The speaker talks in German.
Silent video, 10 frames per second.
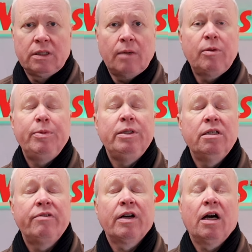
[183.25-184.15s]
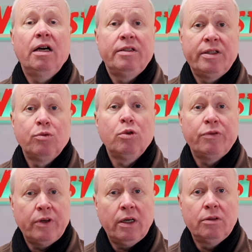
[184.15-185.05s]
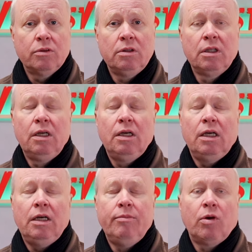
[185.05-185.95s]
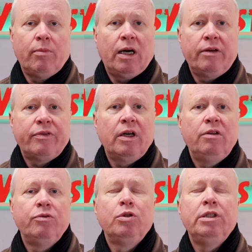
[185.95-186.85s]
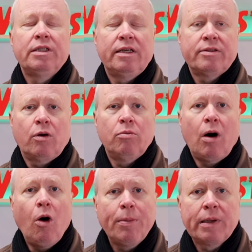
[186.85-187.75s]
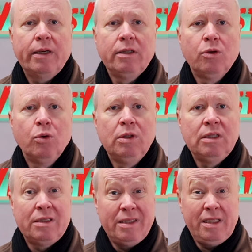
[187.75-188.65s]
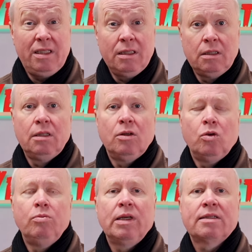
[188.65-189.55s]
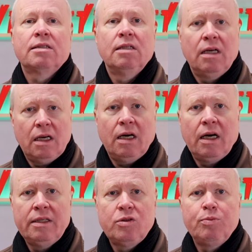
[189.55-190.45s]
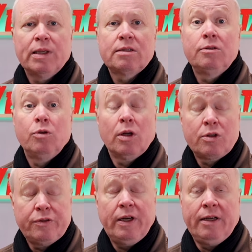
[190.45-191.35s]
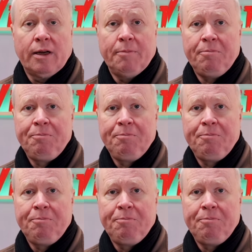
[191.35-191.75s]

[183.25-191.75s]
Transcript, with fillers: Damit bin ich in der Vergangenheit sehr gut gefahren und im Normalfall würde ich da jetzt auch überhaupt keinen Grund sehen, um das anzupassen oder zu verändern.